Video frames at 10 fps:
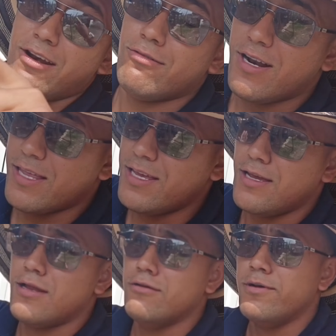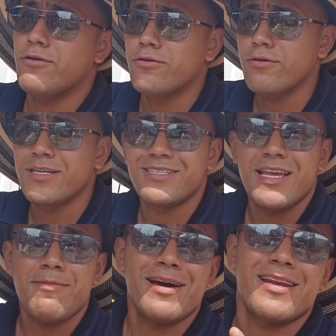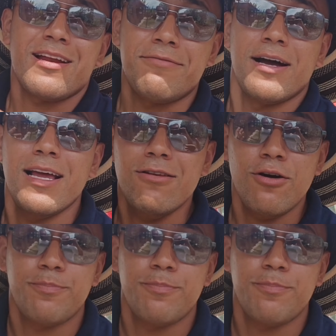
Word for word: un error allí. El número uno es, se llama Rafael